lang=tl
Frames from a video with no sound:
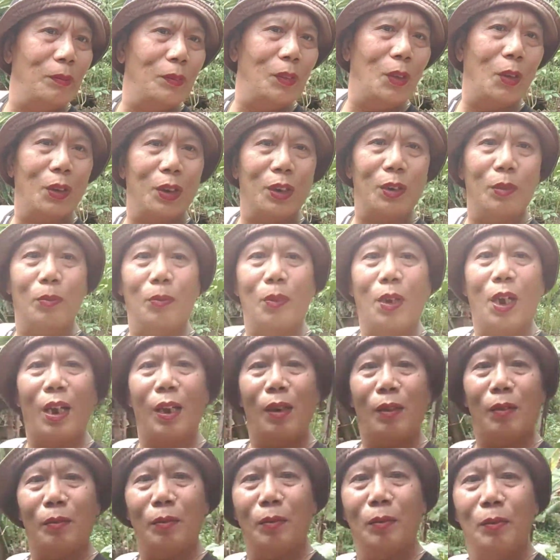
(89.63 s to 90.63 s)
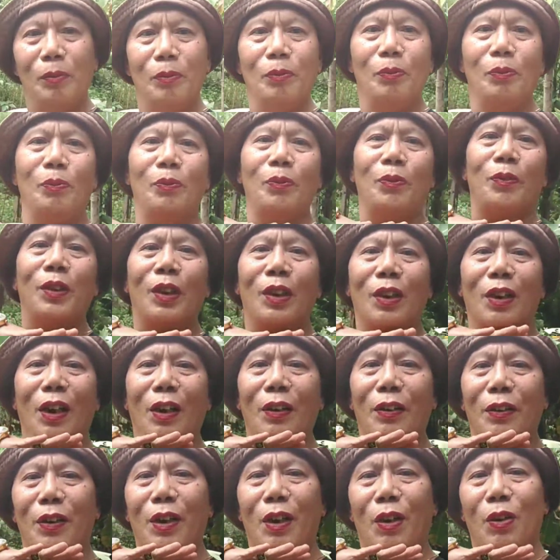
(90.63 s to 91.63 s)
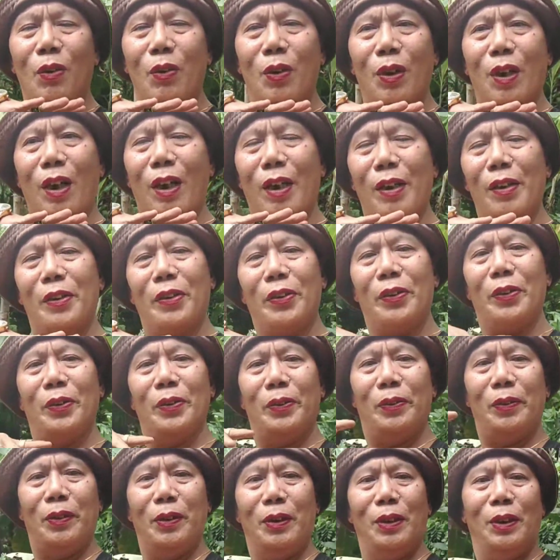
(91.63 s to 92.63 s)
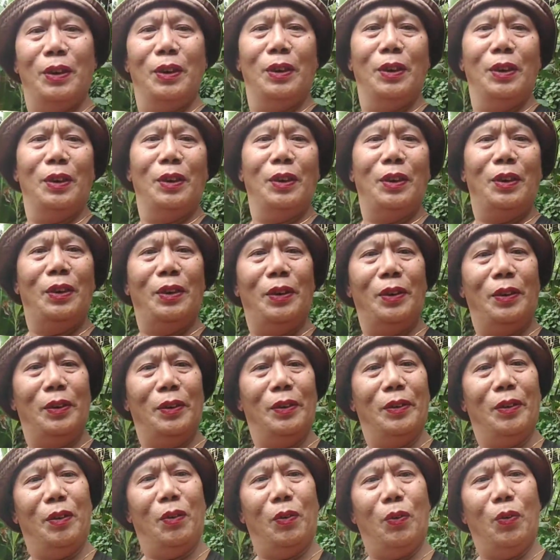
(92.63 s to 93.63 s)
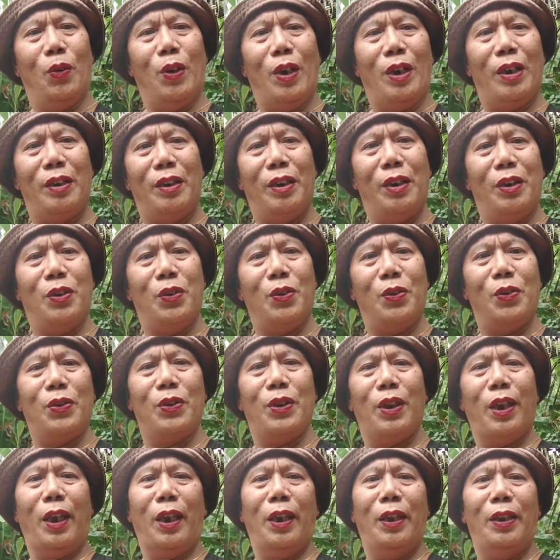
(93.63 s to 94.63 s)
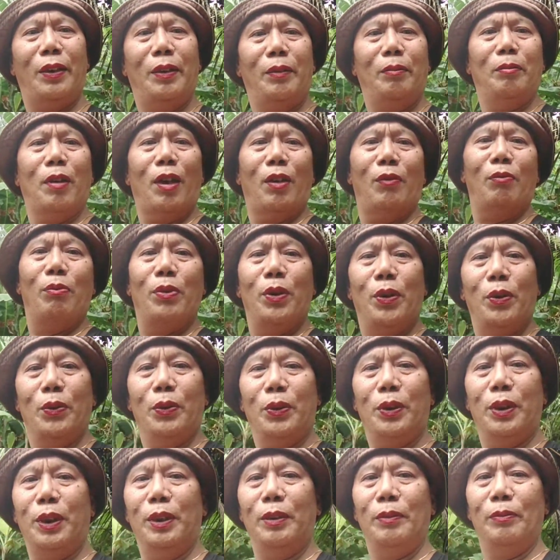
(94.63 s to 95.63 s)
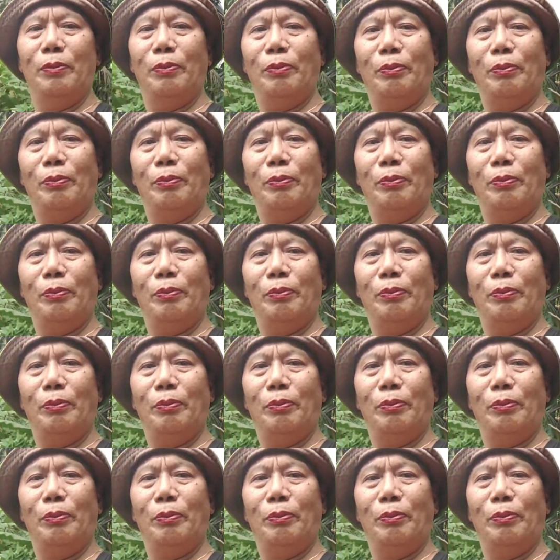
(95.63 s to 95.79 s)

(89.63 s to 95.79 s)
O, diba? Ganda ko, guys. What did you say, my beauty?